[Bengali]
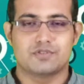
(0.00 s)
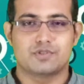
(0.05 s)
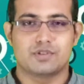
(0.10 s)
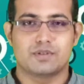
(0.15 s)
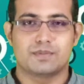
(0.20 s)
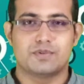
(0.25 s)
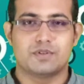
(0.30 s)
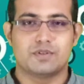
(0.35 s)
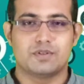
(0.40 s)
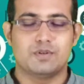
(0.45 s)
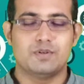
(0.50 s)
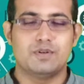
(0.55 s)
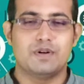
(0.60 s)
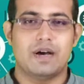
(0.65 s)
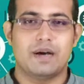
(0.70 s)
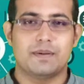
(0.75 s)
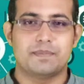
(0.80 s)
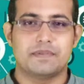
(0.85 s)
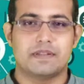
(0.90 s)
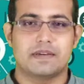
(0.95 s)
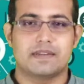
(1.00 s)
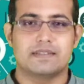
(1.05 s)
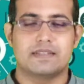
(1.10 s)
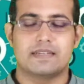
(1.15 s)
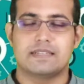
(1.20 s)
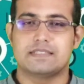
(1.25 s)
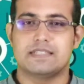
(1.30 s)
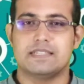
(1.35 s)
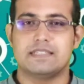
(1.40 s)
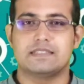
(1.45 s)
দর্শক বন্ধু আপনারা
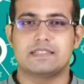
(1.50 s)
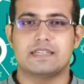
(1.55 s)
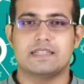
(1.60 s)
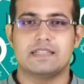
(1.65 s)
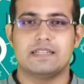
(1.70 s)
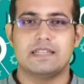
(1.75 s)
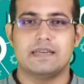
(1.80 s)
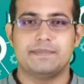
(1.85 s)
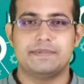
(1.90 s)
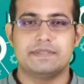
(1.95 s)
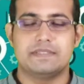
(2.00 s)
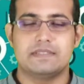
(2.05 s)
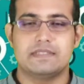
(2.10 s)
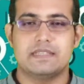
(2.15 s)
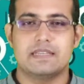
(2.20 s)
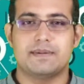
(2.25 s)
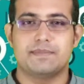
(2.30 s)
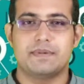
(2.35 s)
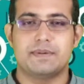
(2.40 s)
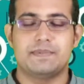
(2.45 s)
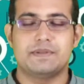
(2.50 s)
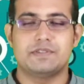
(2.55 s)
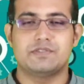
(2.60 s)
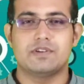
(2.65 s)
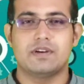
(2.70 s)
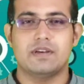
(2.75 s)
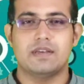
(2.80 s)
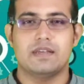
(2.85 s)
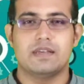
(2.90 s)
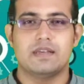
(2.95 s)
দেখছেন চ্যানেল এবিসি আমি
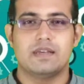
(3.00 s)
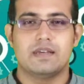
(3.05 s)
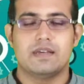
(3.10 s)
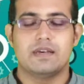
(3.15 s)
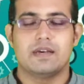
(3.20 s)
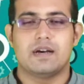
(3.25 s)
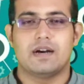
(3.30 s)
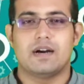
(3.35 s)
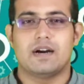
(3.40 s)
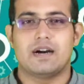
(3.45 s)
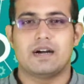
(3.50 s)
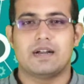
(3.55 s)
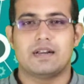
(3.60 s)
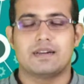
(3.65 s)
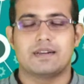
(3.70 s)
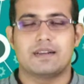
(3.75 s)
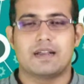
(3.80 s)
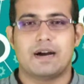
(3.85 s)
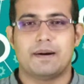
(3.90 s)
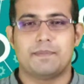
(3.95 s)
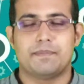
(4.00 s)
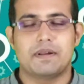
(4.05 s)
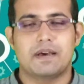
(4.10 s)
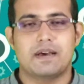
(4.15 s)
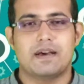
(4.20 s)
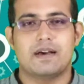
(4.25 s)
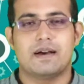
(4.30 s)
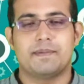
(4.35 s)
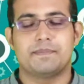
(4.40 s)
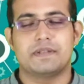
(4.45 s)
বিজয় আর আমরা
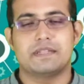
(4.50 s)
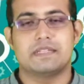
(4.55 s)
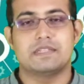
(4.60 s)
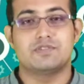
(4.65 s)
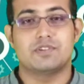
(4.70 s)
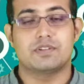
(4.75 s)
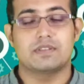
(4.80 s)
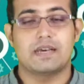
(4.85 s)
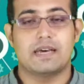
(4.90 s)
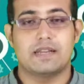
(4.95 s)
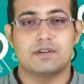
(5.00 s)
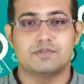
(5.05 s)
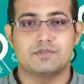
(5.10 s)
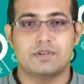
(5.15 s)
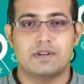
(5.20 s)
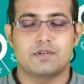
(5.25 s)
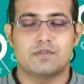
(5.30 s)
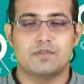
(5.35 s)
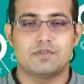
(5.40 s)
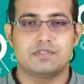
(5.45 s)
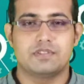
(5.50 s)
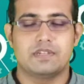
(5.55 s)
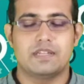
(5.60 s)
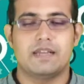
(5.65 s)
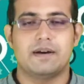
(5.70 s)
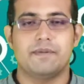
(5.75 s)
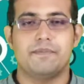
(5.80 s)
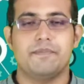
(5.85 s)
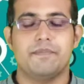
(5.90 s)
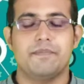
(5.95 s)
আপনাদের সাথে আলোচনা
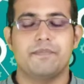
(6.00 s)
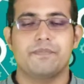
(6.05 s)
করছিলাম